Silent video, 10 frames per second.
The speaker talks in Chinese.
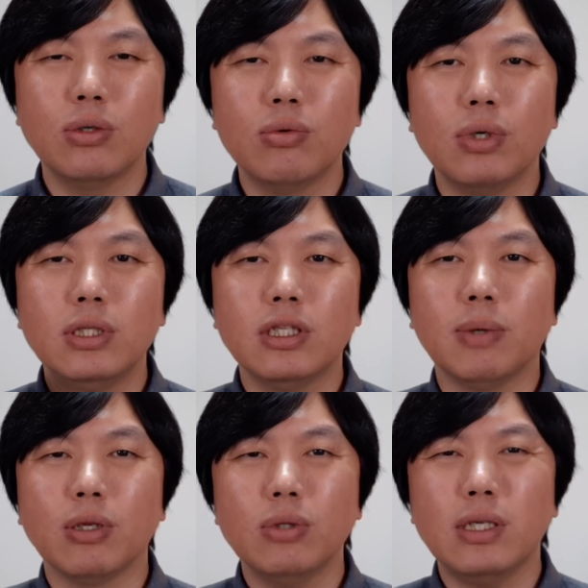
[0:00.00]
中国经济
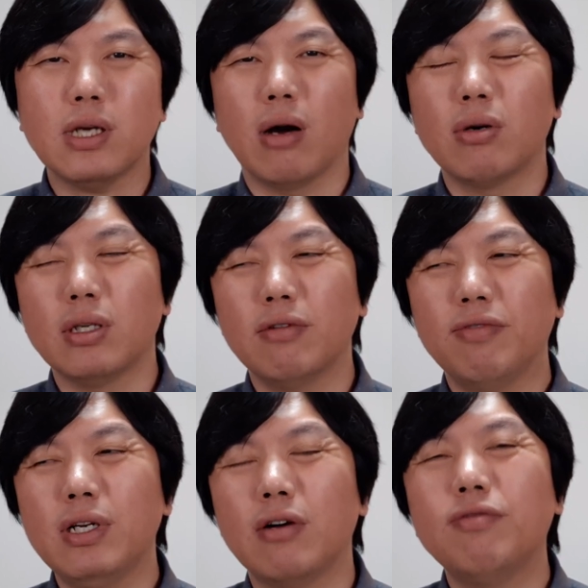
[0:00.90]
吧，都在朝着一个
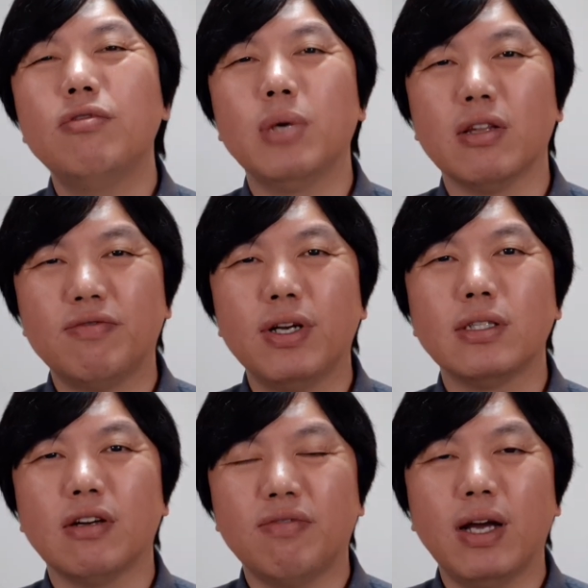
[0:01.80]
非常负面的方
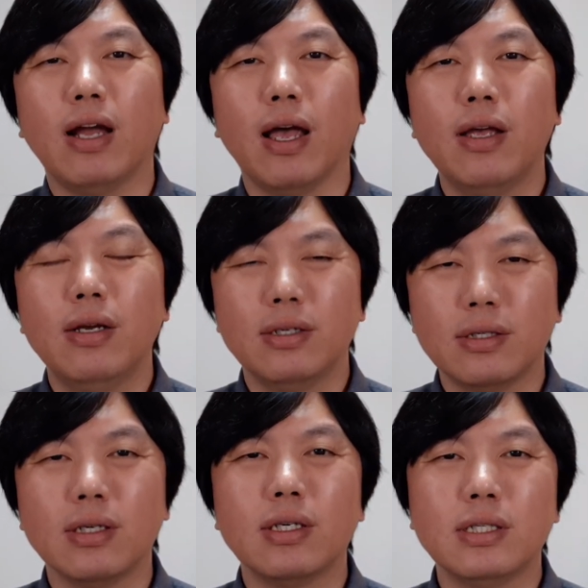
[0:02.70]
向在发展，这
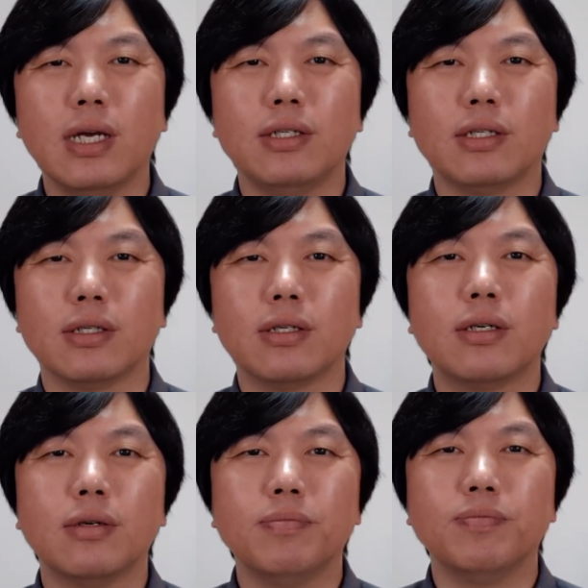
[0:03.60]
是一个现
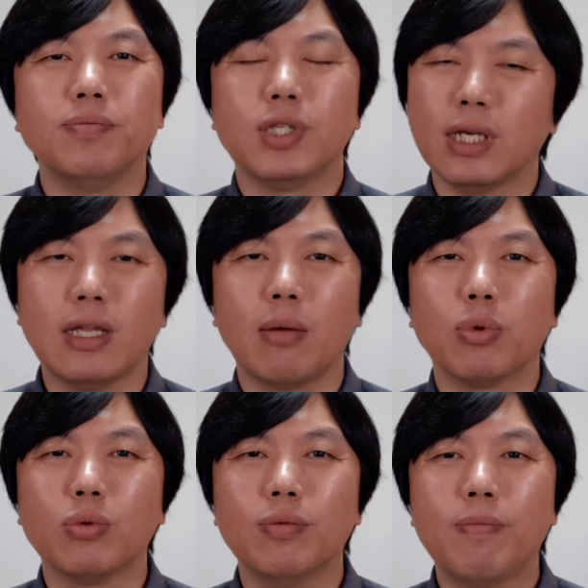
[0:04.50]
实，谁也挡不
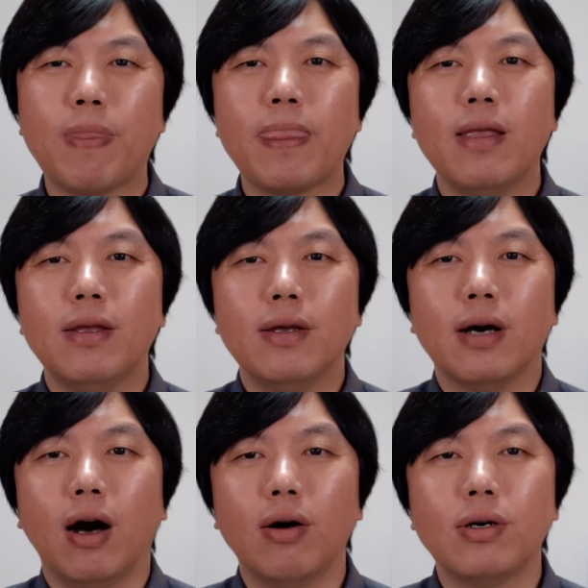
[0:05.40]
住。
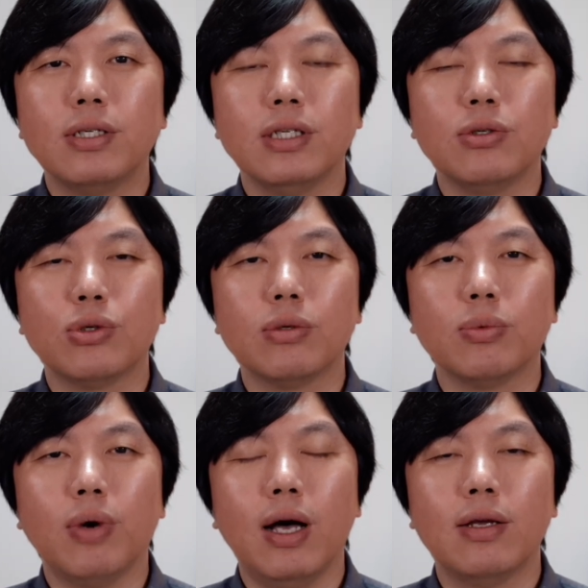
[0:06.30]
好，这就说这么
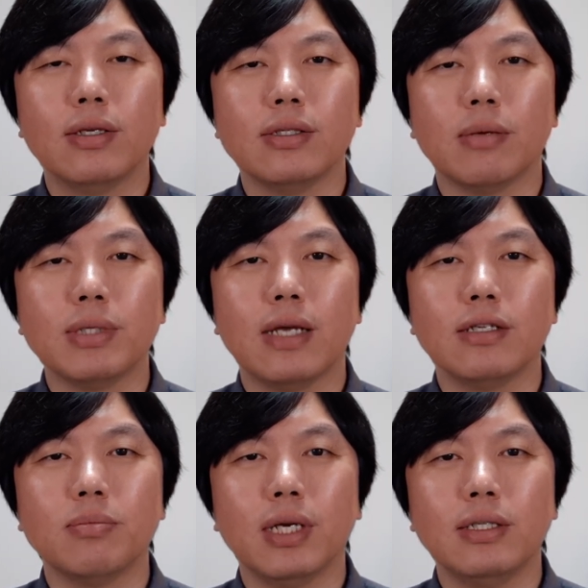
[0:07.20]
多啊，咱们下次
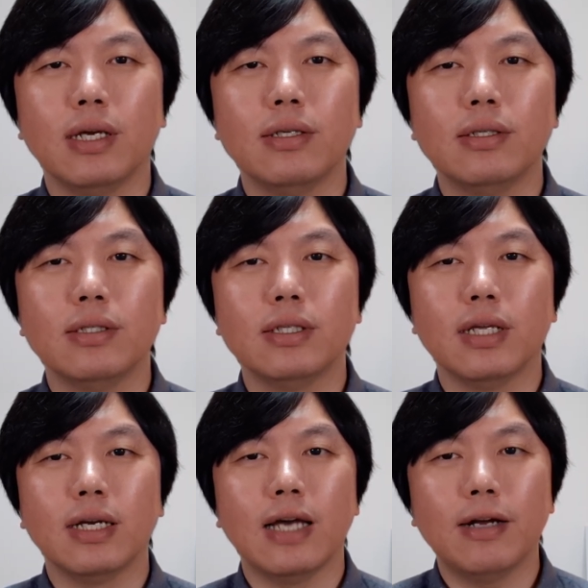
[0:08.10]
节目再见，谢谢
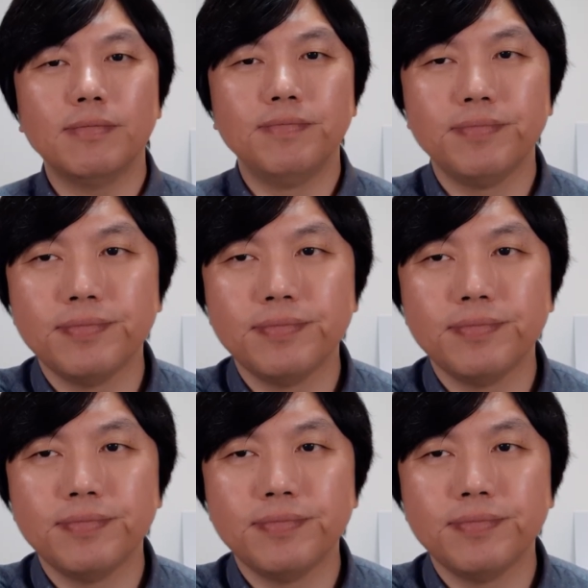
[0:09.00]
大家。